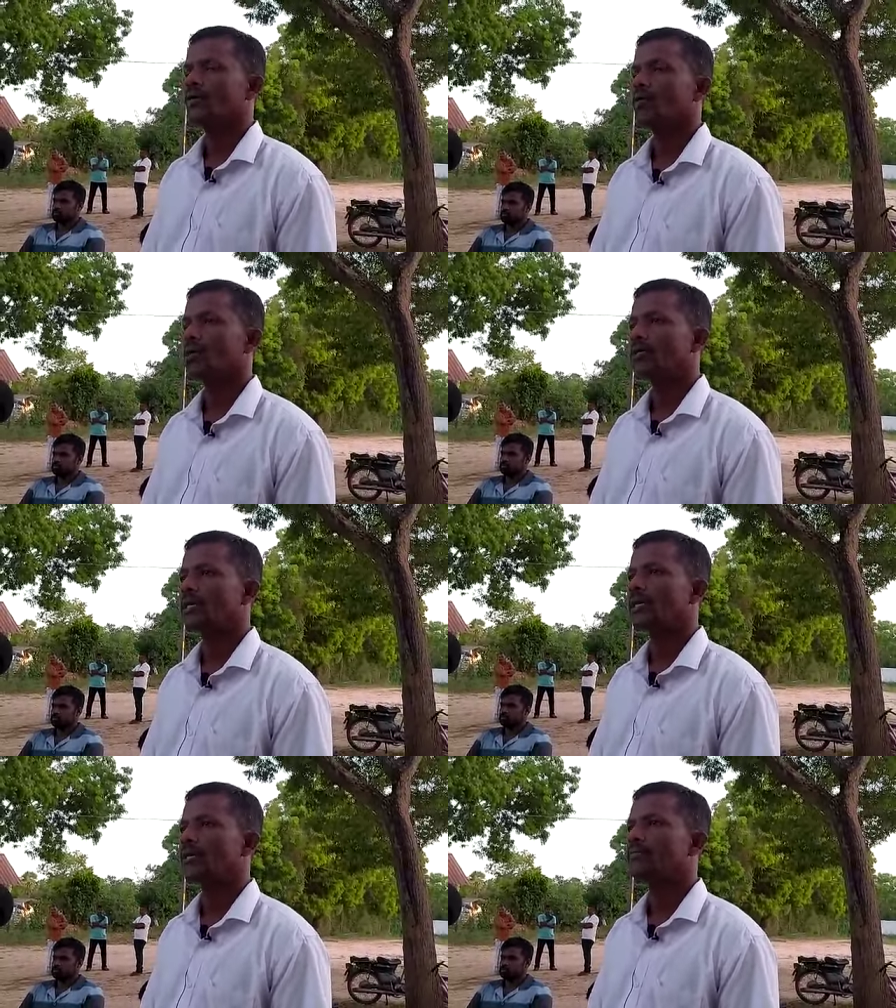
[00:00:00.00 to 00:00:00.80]
உங்களுக்கு
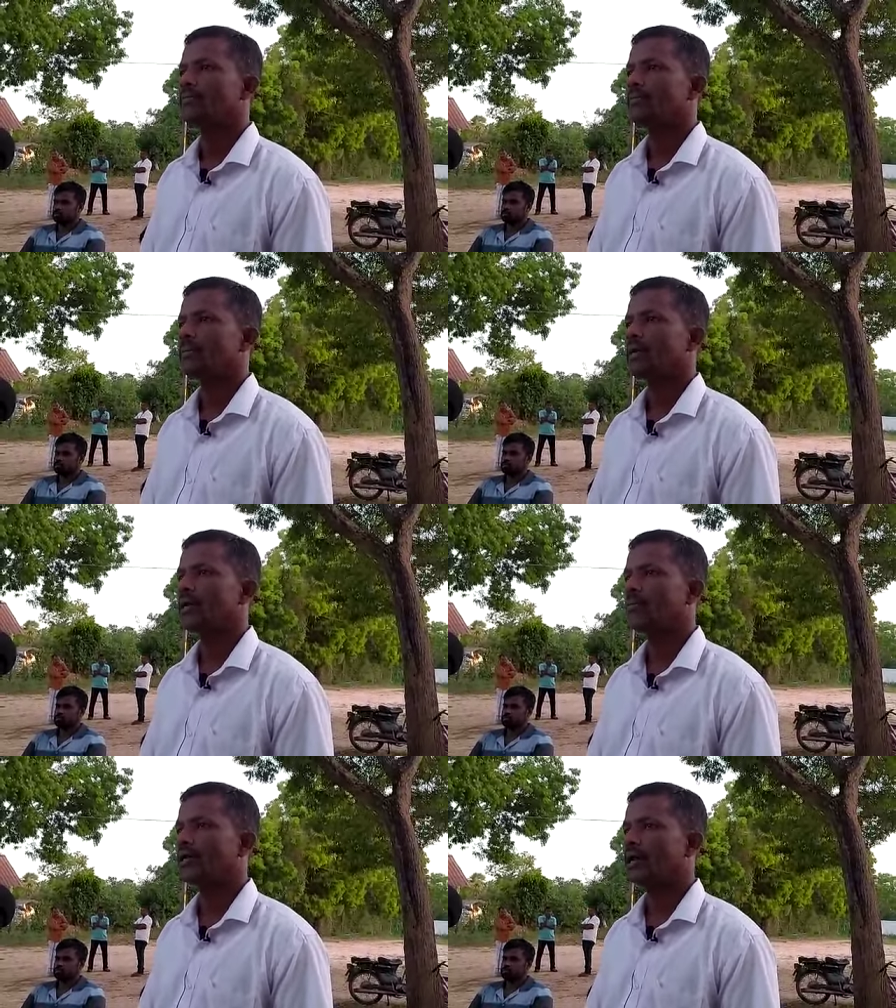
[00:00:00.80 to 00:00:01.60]
தெரியும்
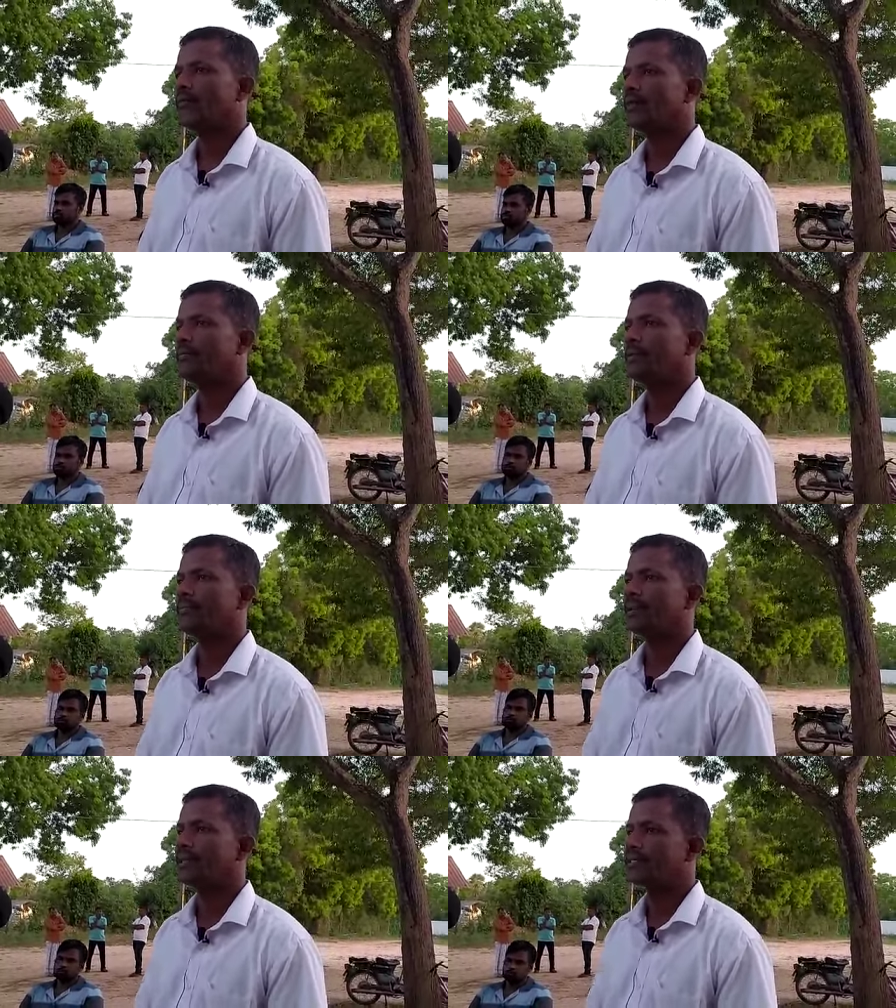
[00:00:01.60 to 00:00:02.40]
எங்களுடைய நாவிதன்மொழி
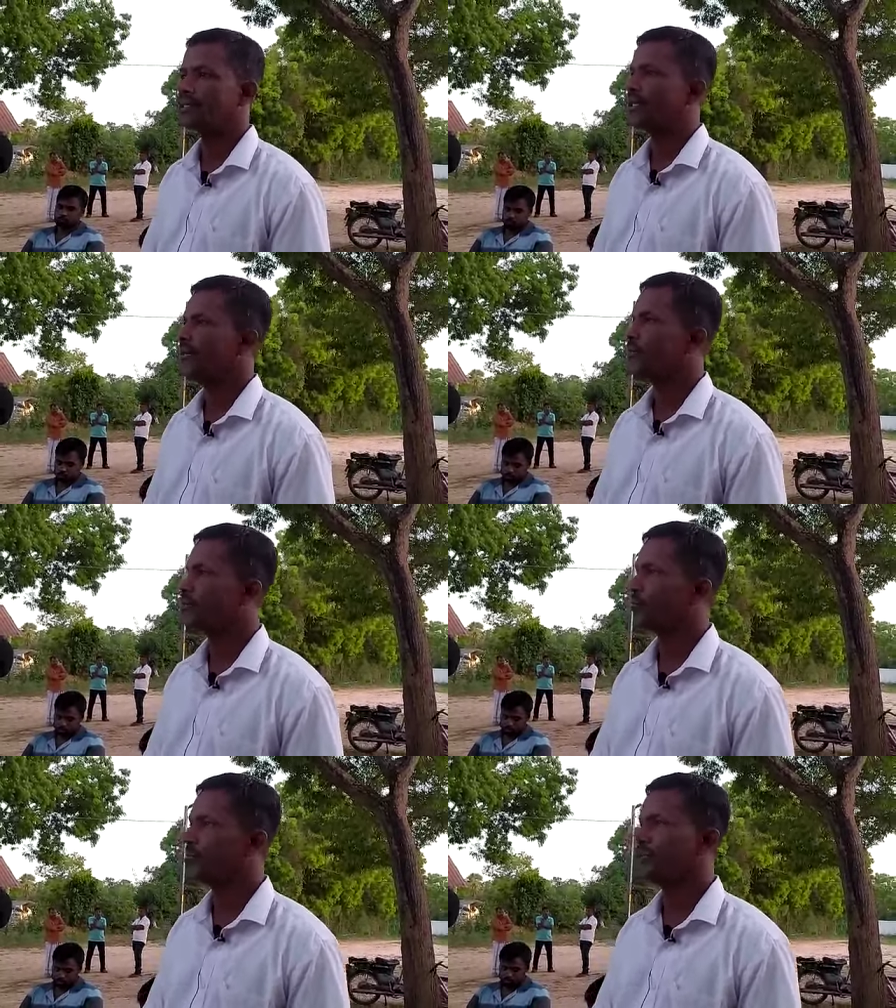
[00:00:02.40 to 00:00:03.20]
பிரதேசத்திலே
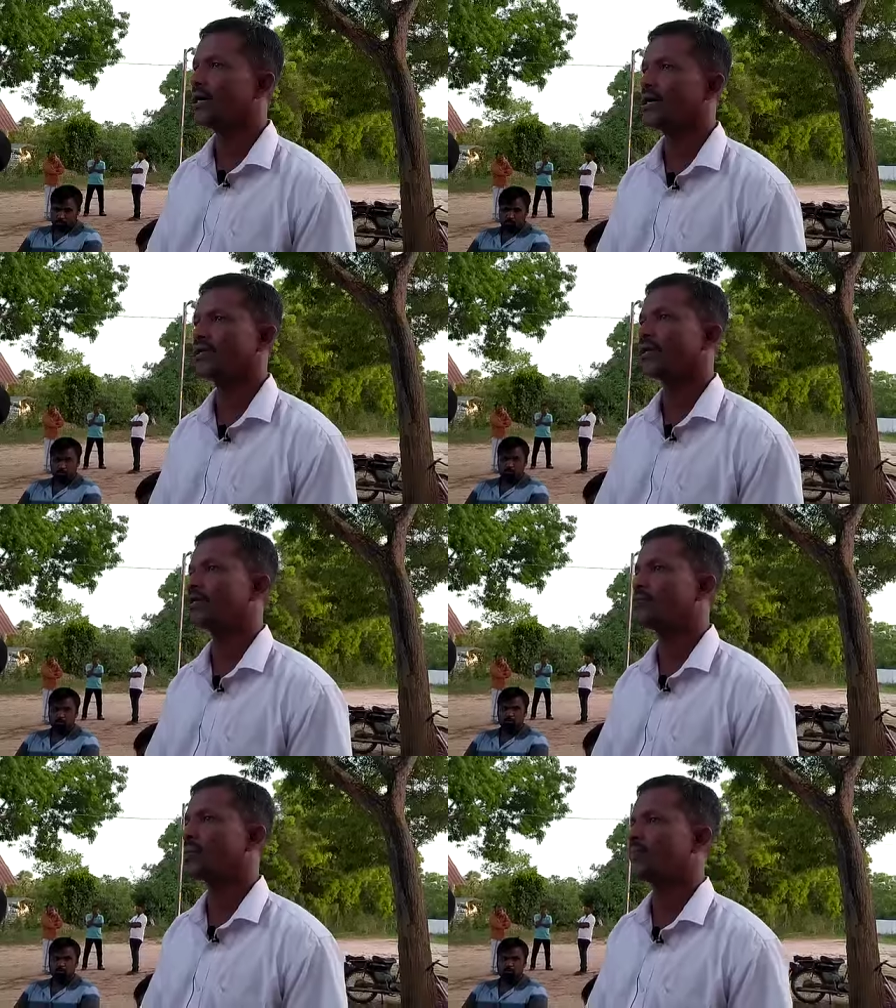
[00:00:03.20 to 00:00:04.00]
ஒரு புதிதான
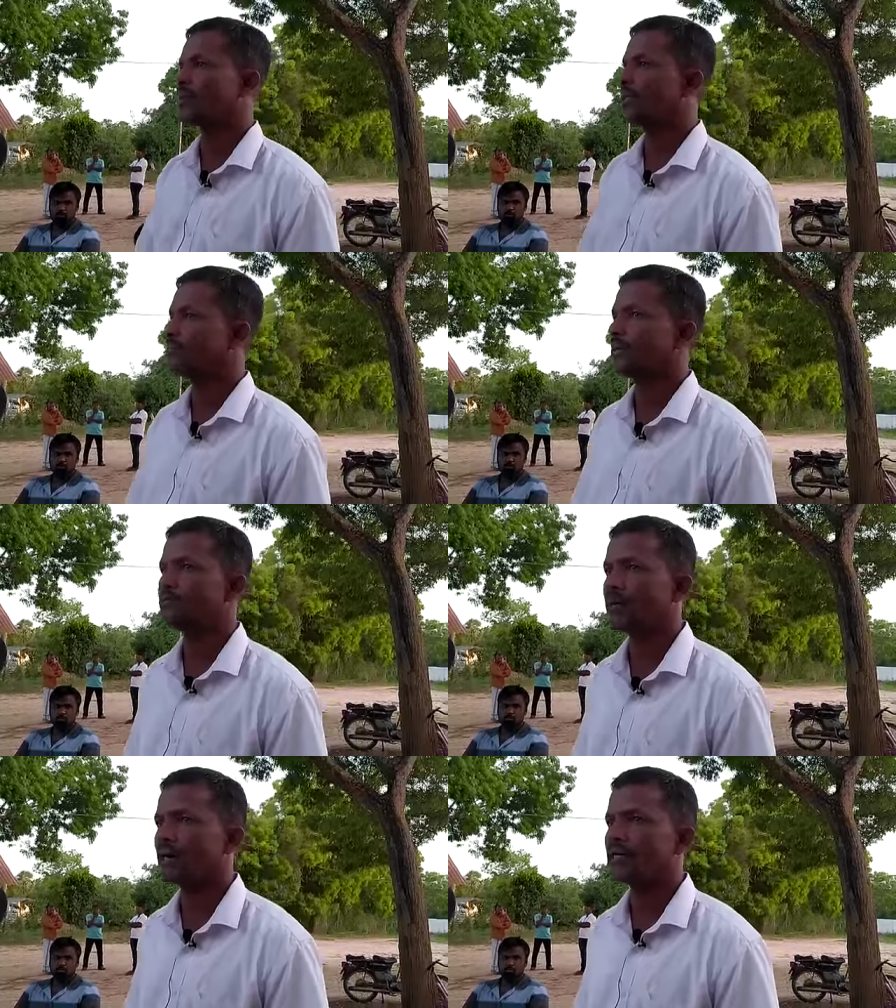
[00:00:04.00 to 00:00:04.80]
தேர்தல் முறை வந்ததன்
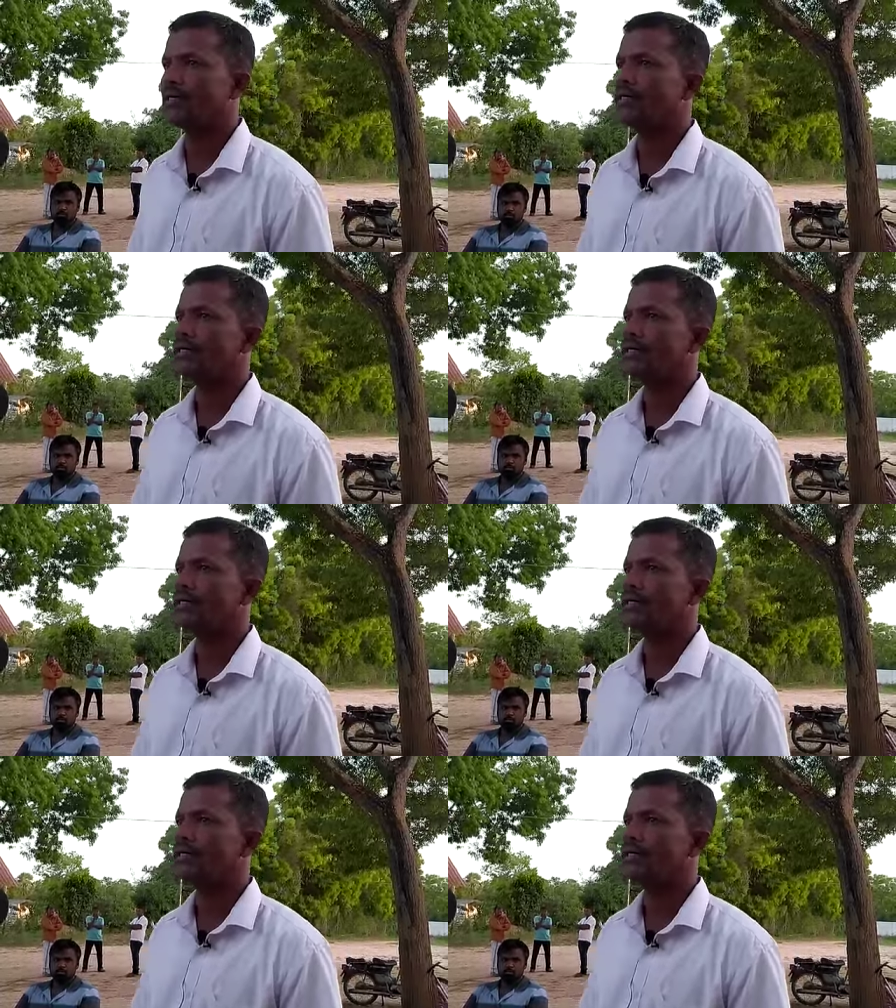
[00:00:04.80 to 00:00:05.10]
பிற்பாடு